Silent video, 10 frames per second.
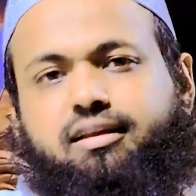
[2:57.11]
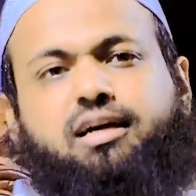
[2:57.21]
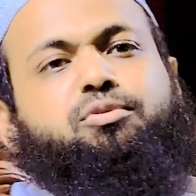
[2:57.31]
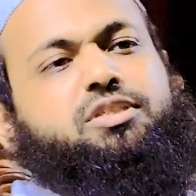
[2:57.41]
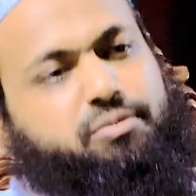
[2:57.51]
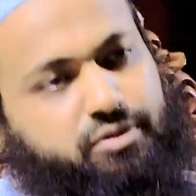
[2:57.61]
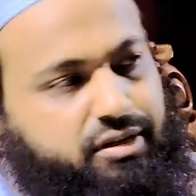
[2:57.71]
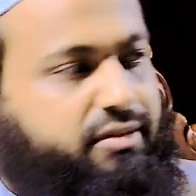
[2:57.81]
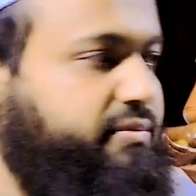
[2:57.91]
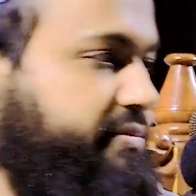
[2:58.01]
না বুঝা
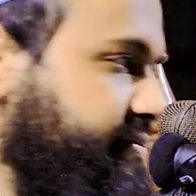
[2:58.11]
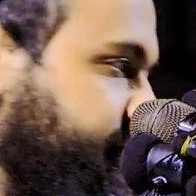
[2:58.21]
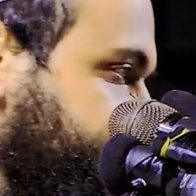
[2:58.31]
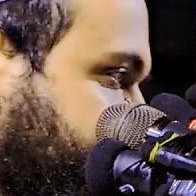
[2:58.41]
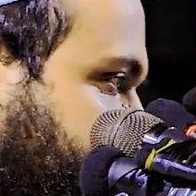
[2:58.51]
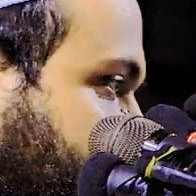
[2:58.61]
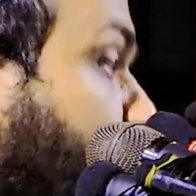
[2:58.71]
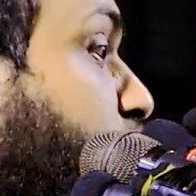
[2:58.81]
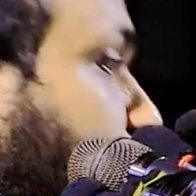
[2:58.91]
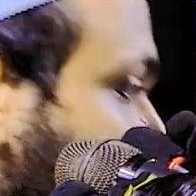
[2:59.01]
বলো
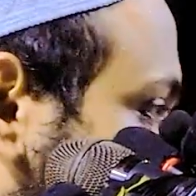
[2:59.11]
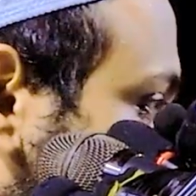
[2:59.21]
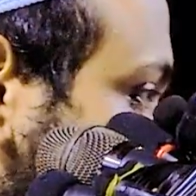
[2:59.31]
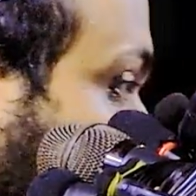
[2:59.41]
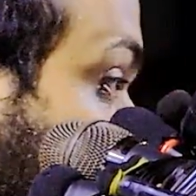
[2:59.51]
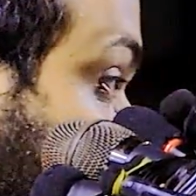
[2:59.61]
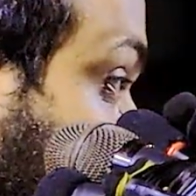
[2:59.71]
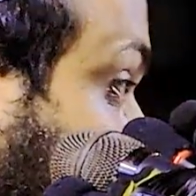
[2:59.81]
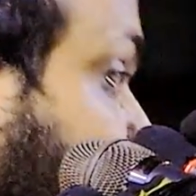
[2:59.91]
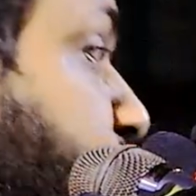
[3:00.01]
সংকলন আবিষ্কার